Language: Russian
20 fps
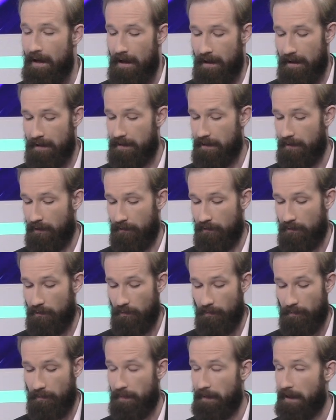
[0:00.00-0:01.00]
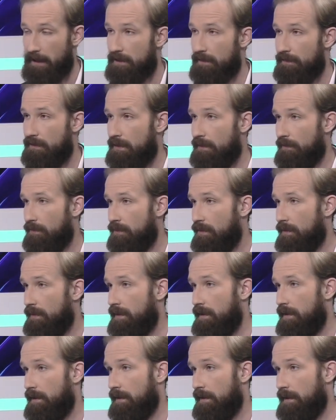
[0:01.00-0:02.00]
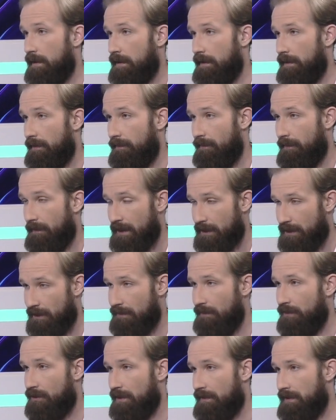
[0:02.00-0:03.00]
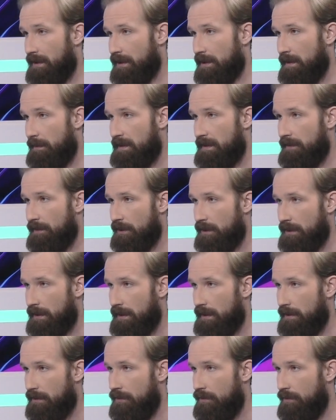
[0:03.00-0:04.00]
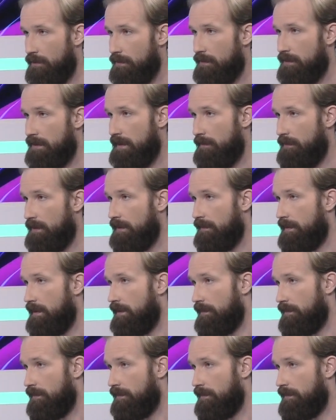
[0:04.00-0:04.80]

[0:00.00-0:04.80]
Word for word: Алексей Юрьевич, ну, прежде всего, э, наша сегодняшняя встреча посвящена Дню зимних видов